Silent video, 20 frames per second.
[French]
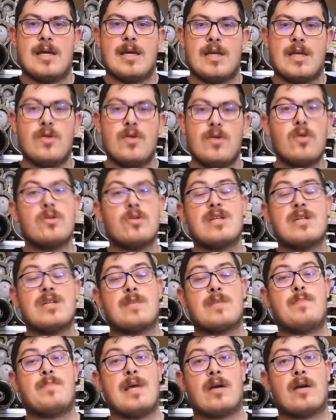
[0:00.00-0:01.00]
Et donc,
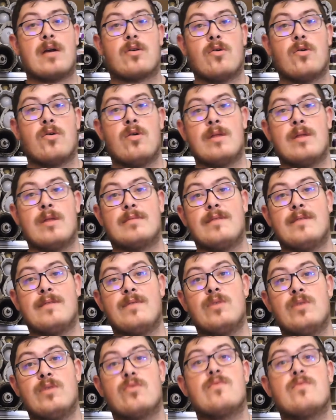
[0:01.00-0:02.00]
j'espère que la petite
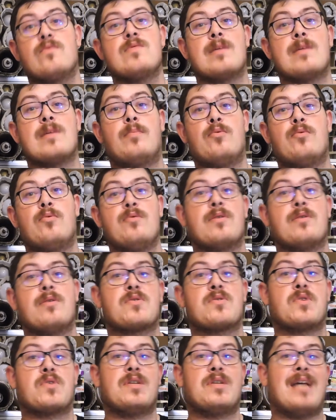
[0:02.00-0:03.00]
vidéo vous a plu. on
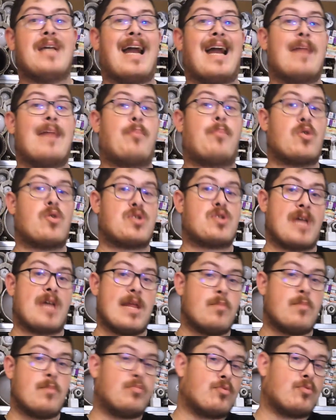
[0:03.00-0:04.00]
se dit à la
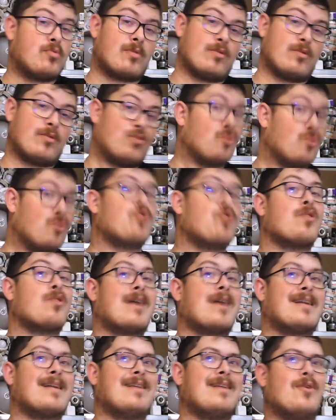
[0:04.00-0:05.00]
prochaine pour d'autres
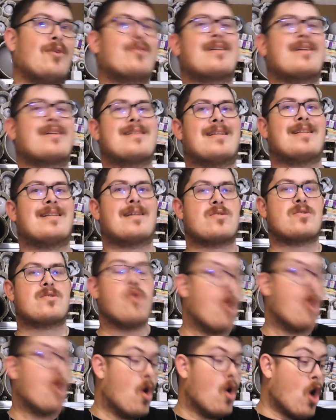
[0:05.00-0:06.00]
catalogues très
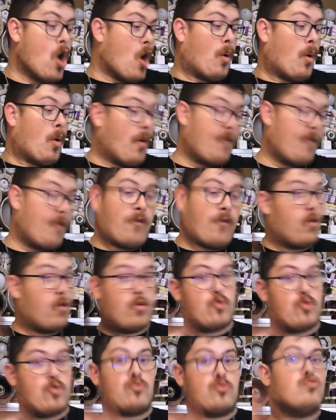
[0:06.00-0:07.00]
intéressants. On,
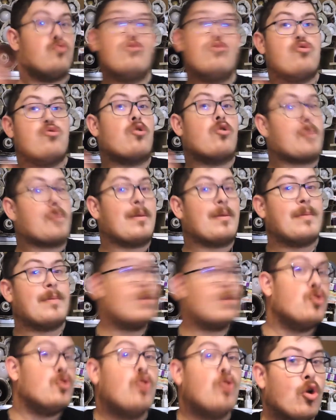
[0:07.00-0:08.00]
on toujours, comme
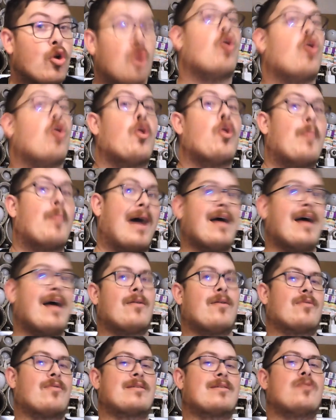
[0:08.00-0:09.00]
d'habitude, le lendemain.
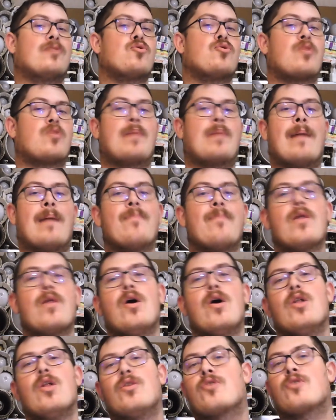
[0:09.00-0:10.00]
Hein, donc, c'est toujours bien.
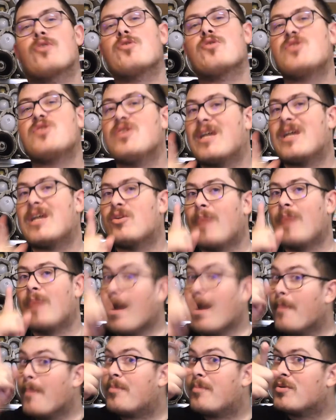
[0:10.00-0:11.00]
Donc, on se dit à
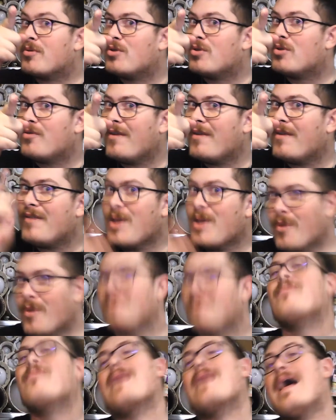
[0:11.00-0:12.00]
demain pour de nouvelles vidéos.
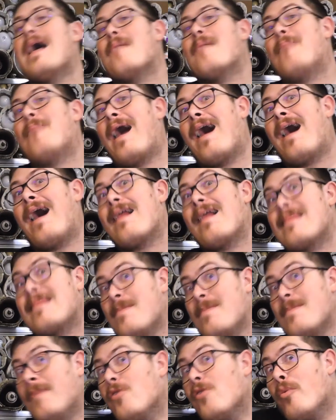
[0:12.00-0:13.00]
Bah,
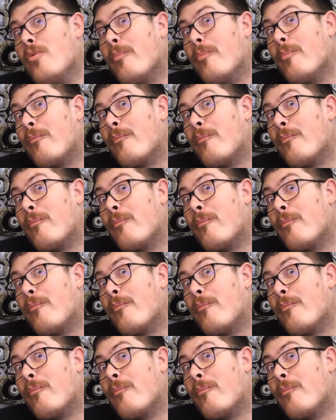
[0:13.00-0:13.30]
c'est pas faux.